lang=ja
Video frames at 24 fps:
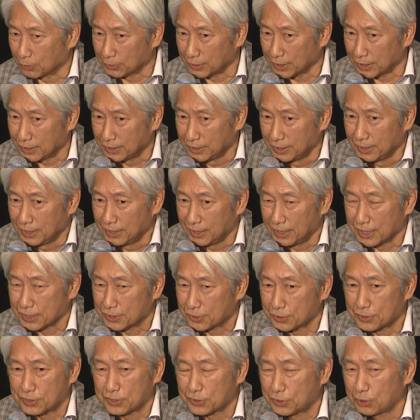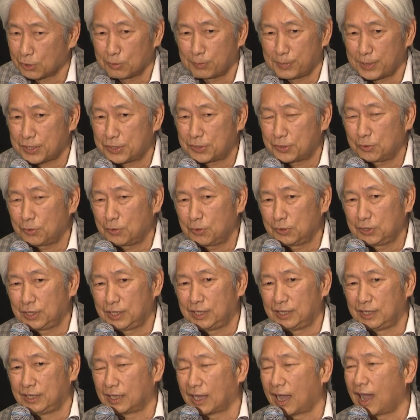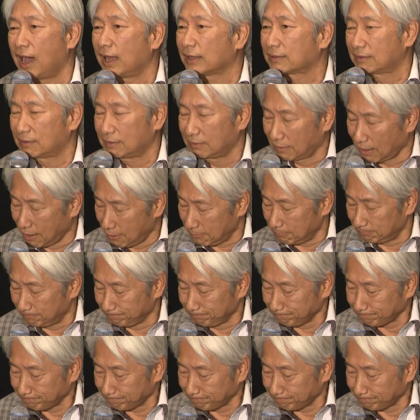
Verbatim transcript: で、そしてその別荘にあった、